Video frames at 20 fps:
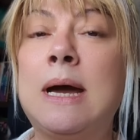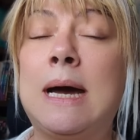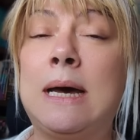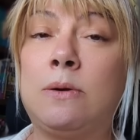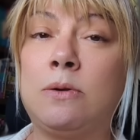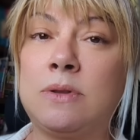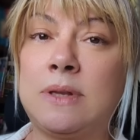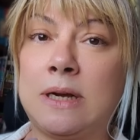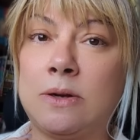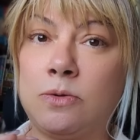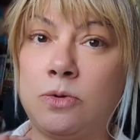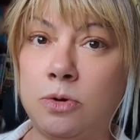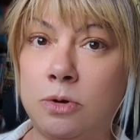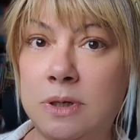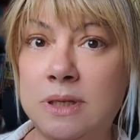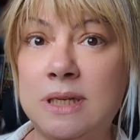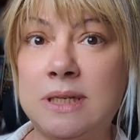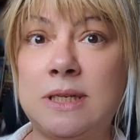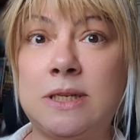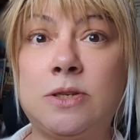anotar
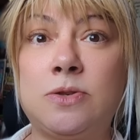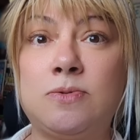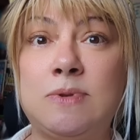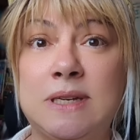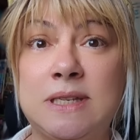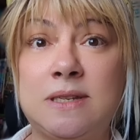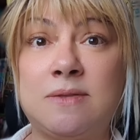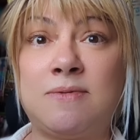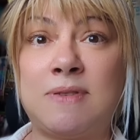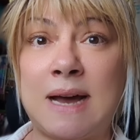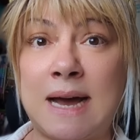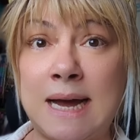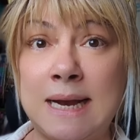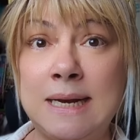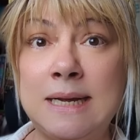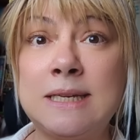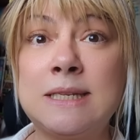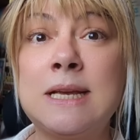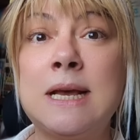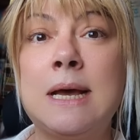todas as suas
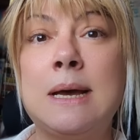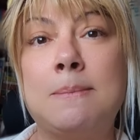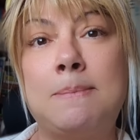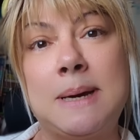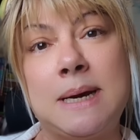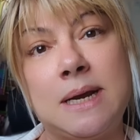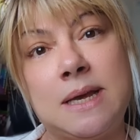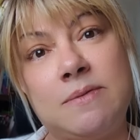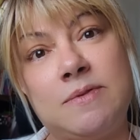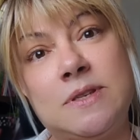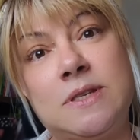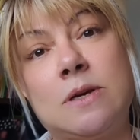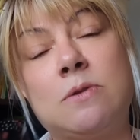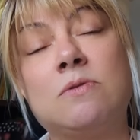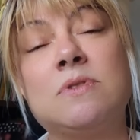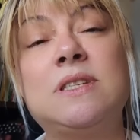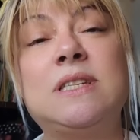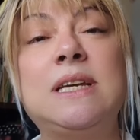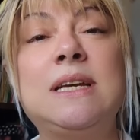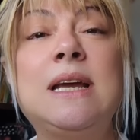falhas para que você
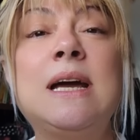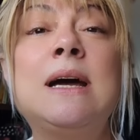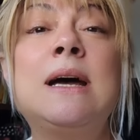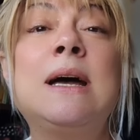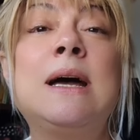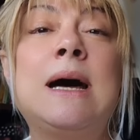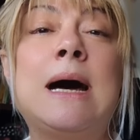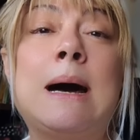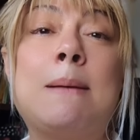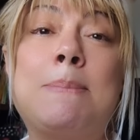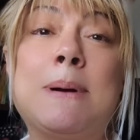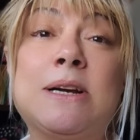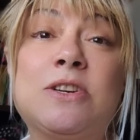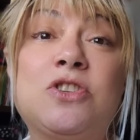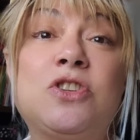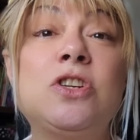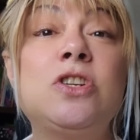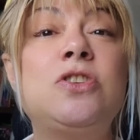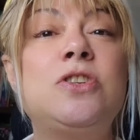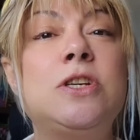consiga, a
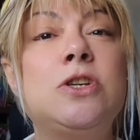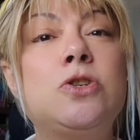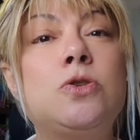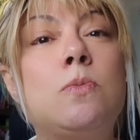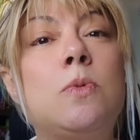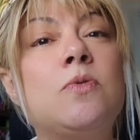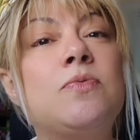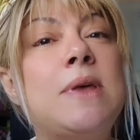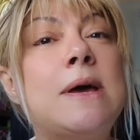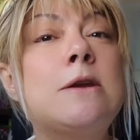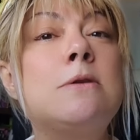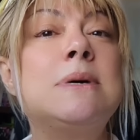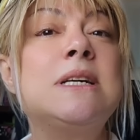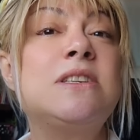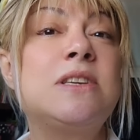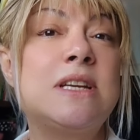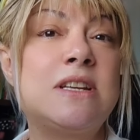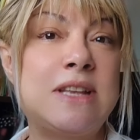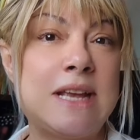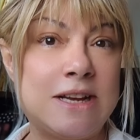partir disso, montar uma
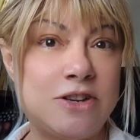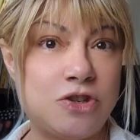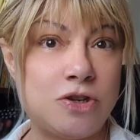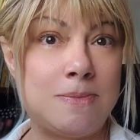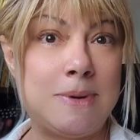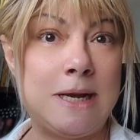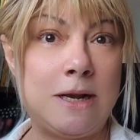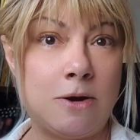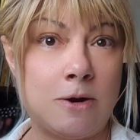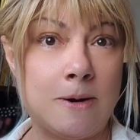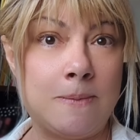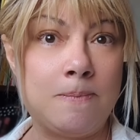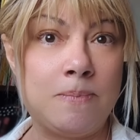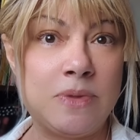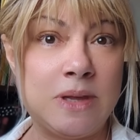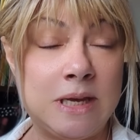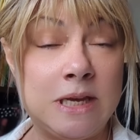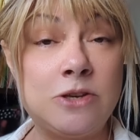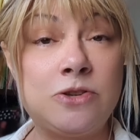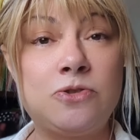estratégia melhor.
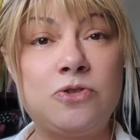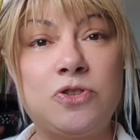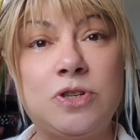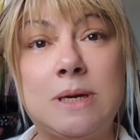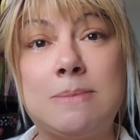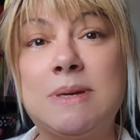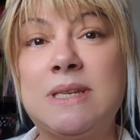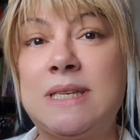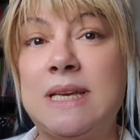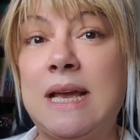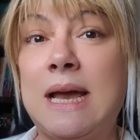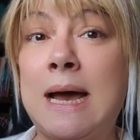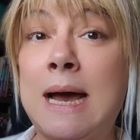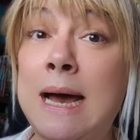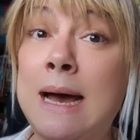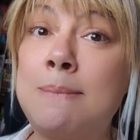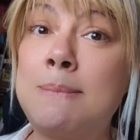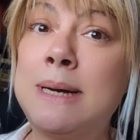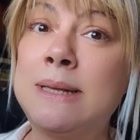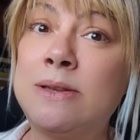Isso chama-se
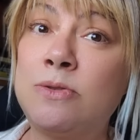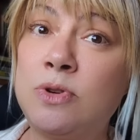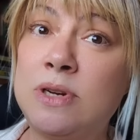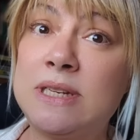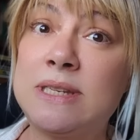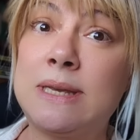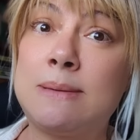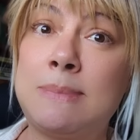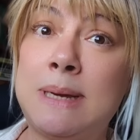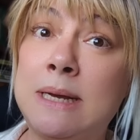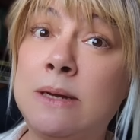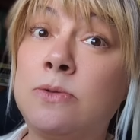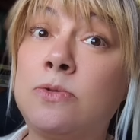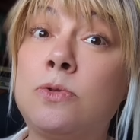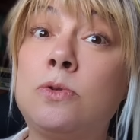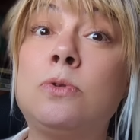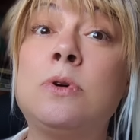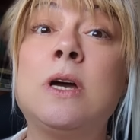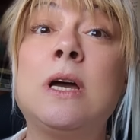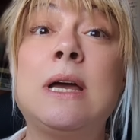
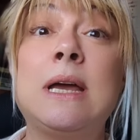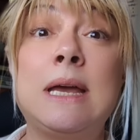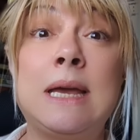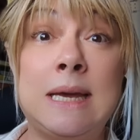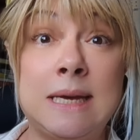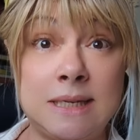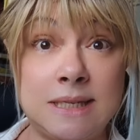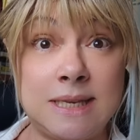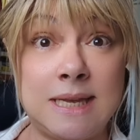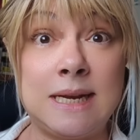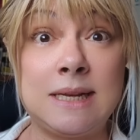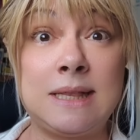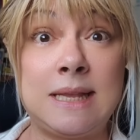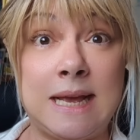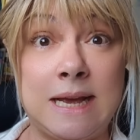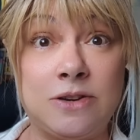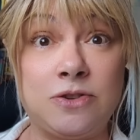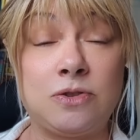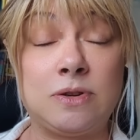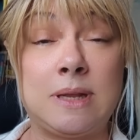amadurecimento
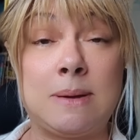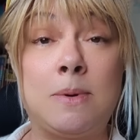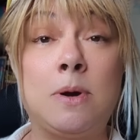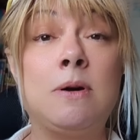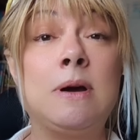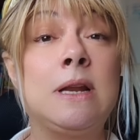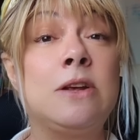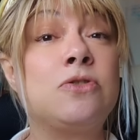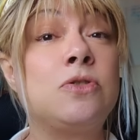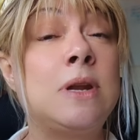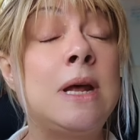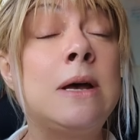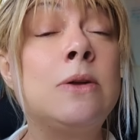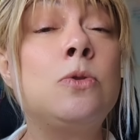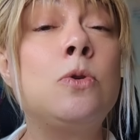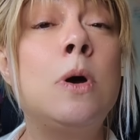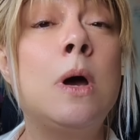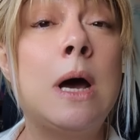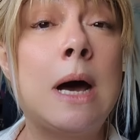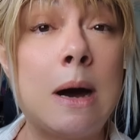estratégico, tá bom?
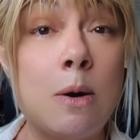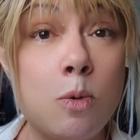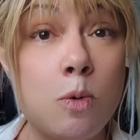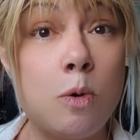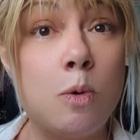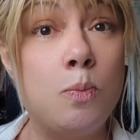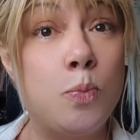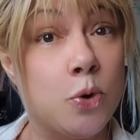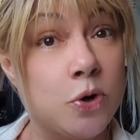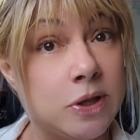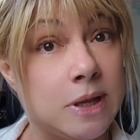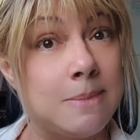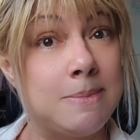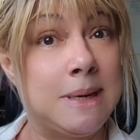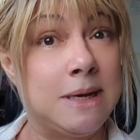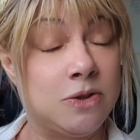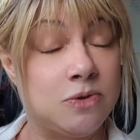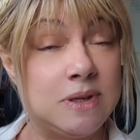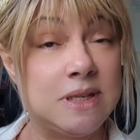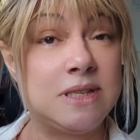Relacionado ao
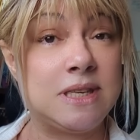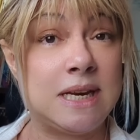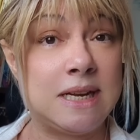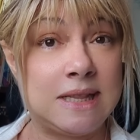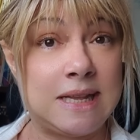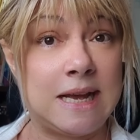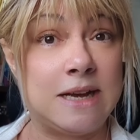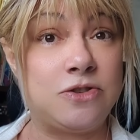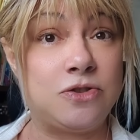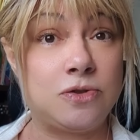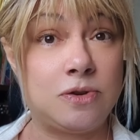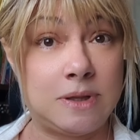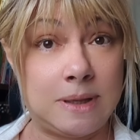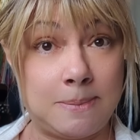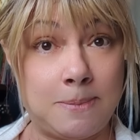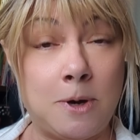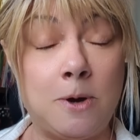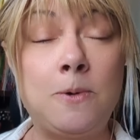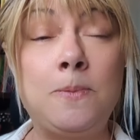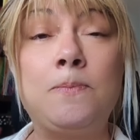comportamento estratégico,
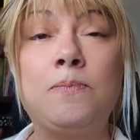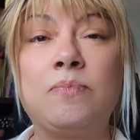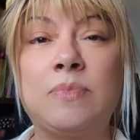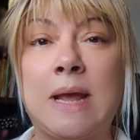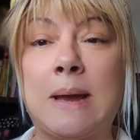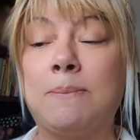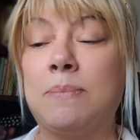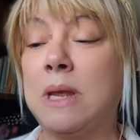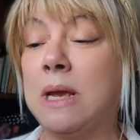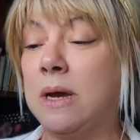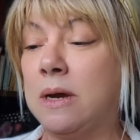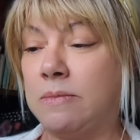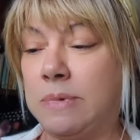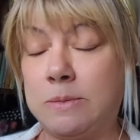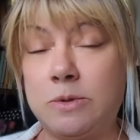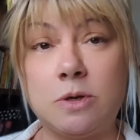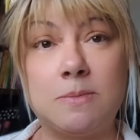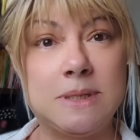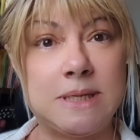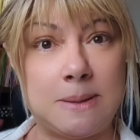tá bom? Tá.
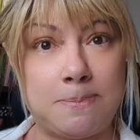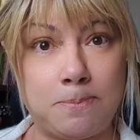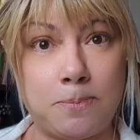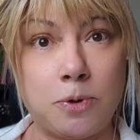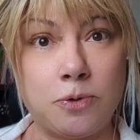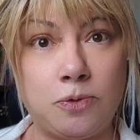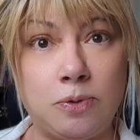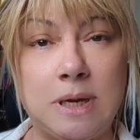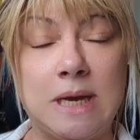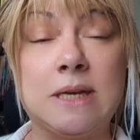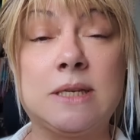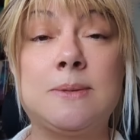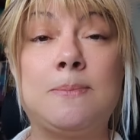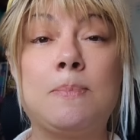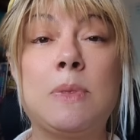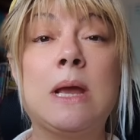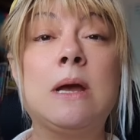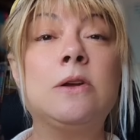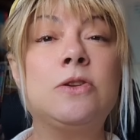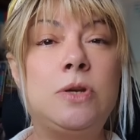Vamos começar com
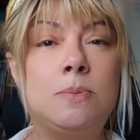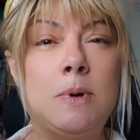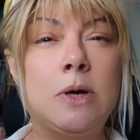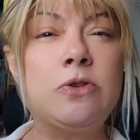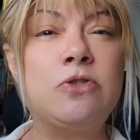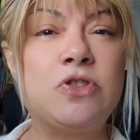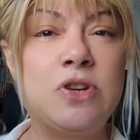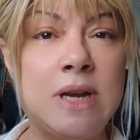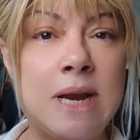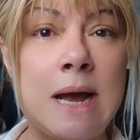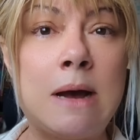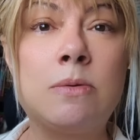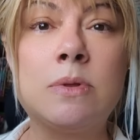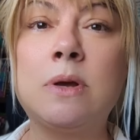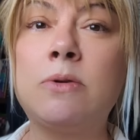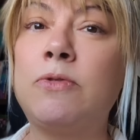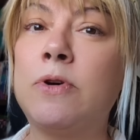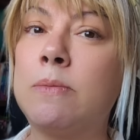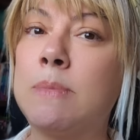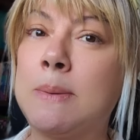português. De modo geral,
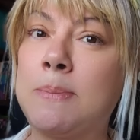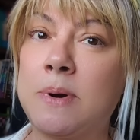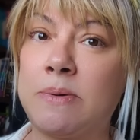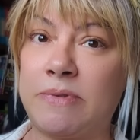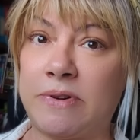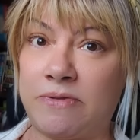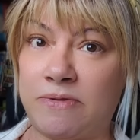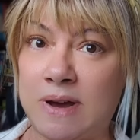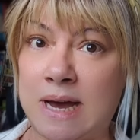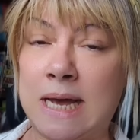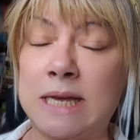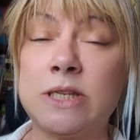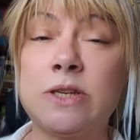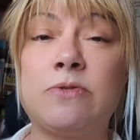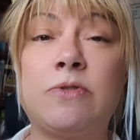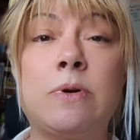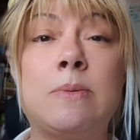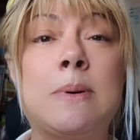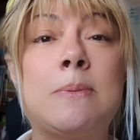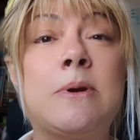não foi uma prova
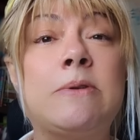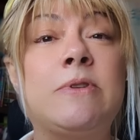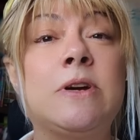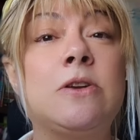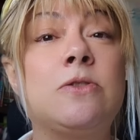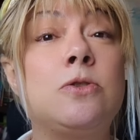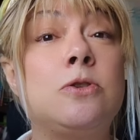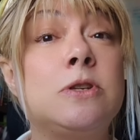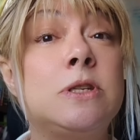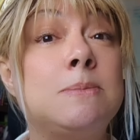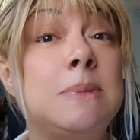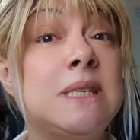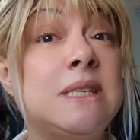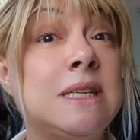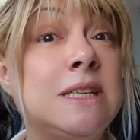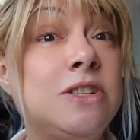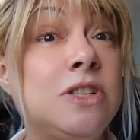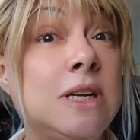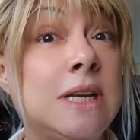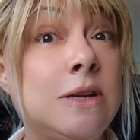fácil, foi uma prova que trouxe
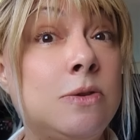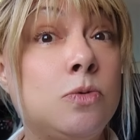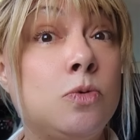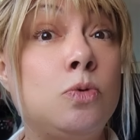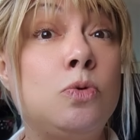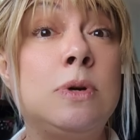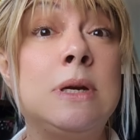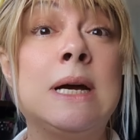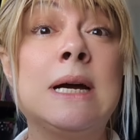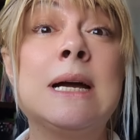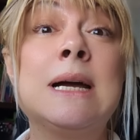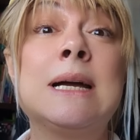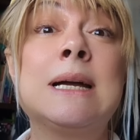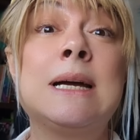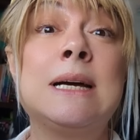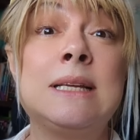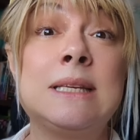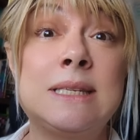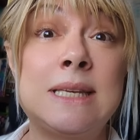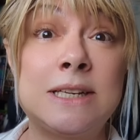bastante leitura,
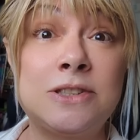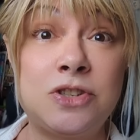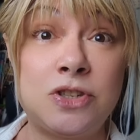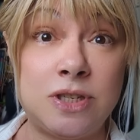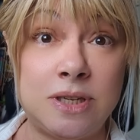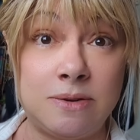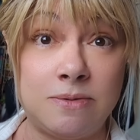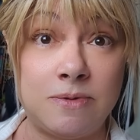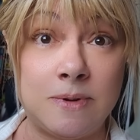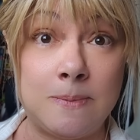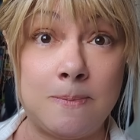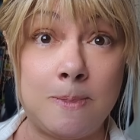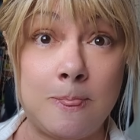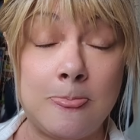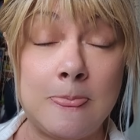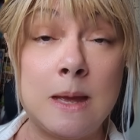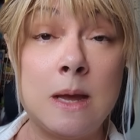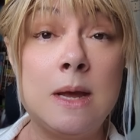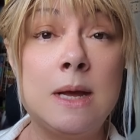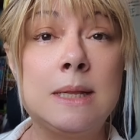cansativa.
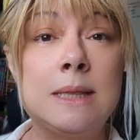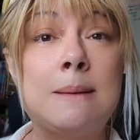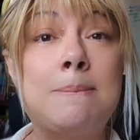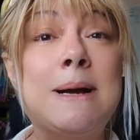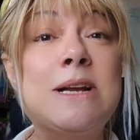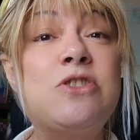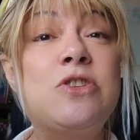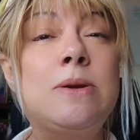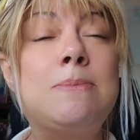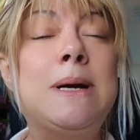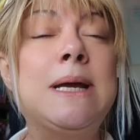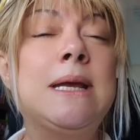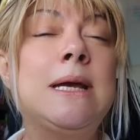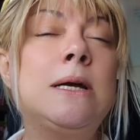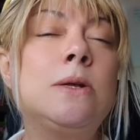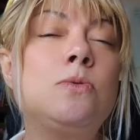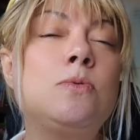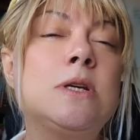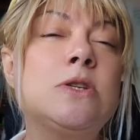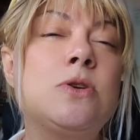Na parte de
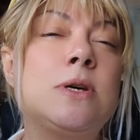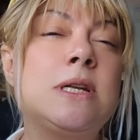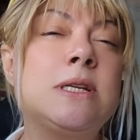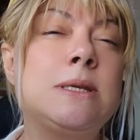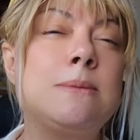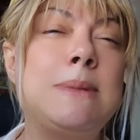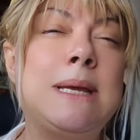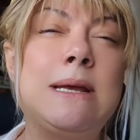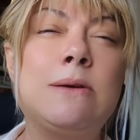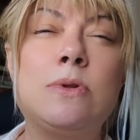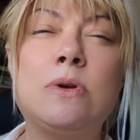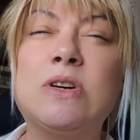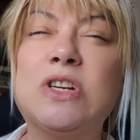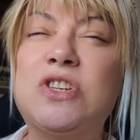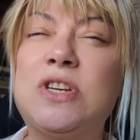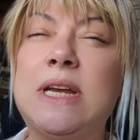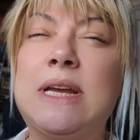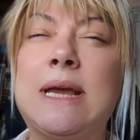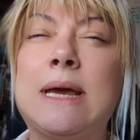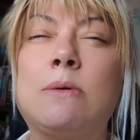manhã, duas horas e meia, eu não
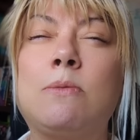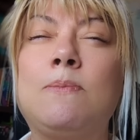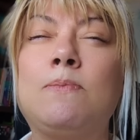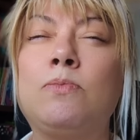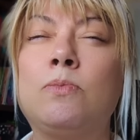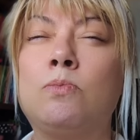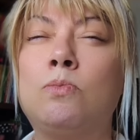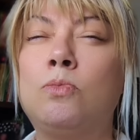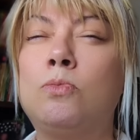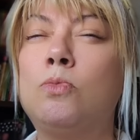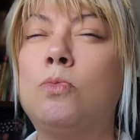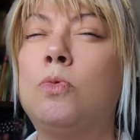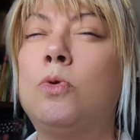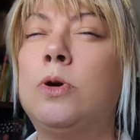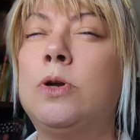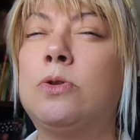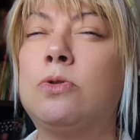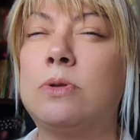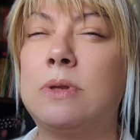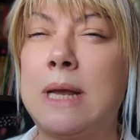achei que era um,
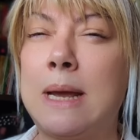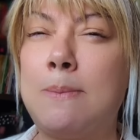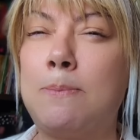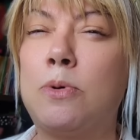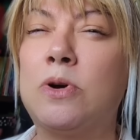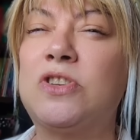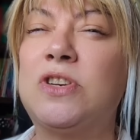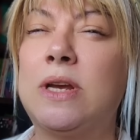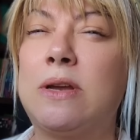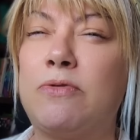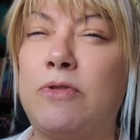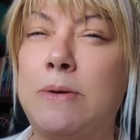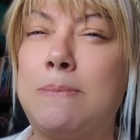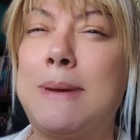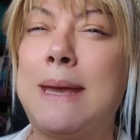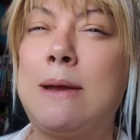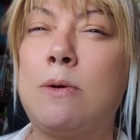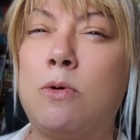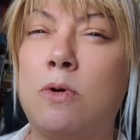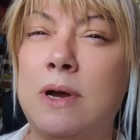muito tempo, achei que foi
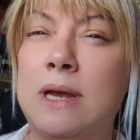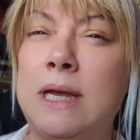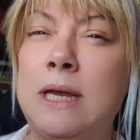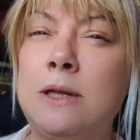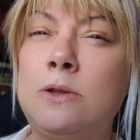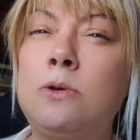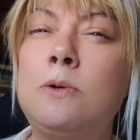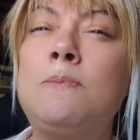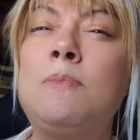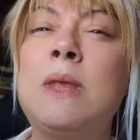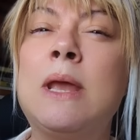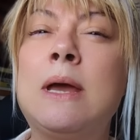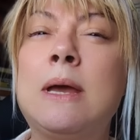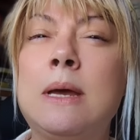bem corrido,